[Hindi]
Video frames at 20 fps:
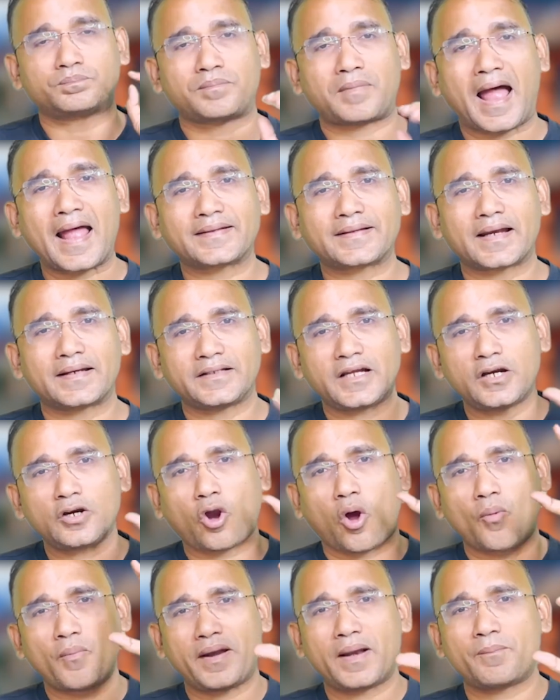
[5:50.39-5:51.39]
बात करते हैं
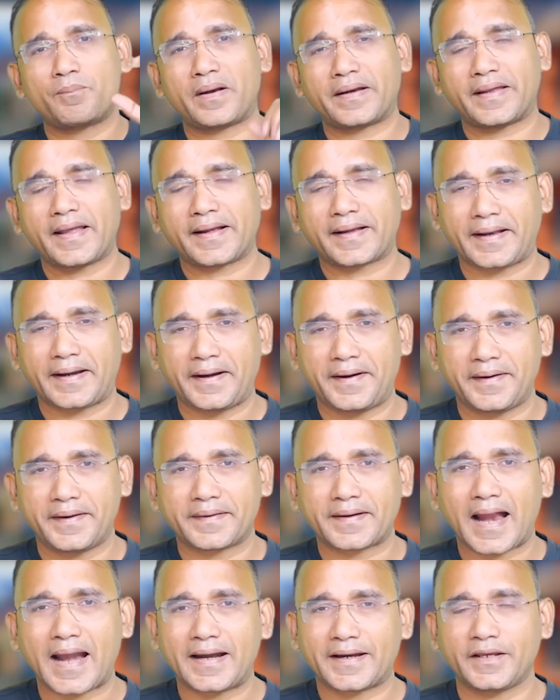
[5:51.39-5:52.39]
नौवे नंबर के क्रेडिट
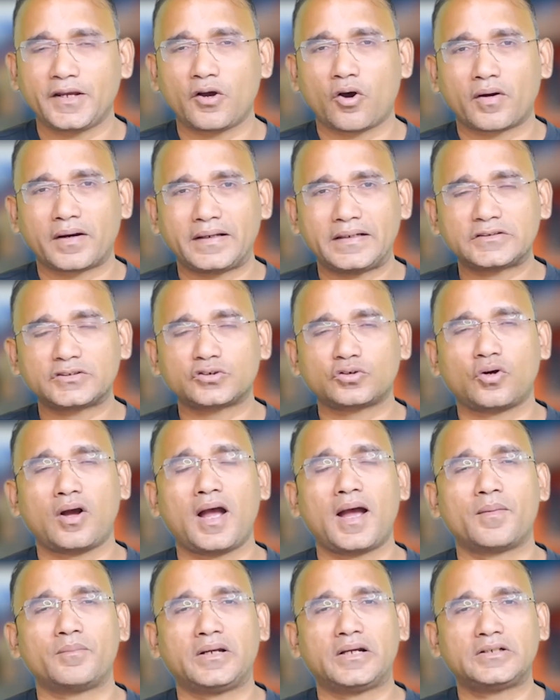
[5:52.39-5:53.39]
कार्ड की और इसको
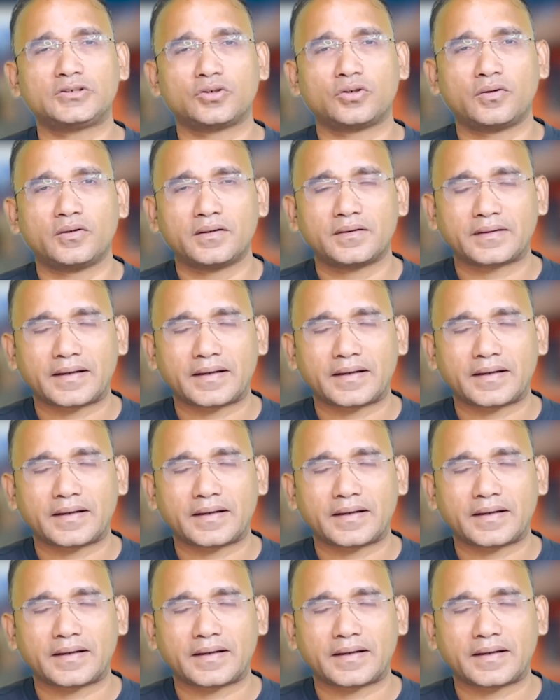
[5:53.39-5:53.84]
हमने जो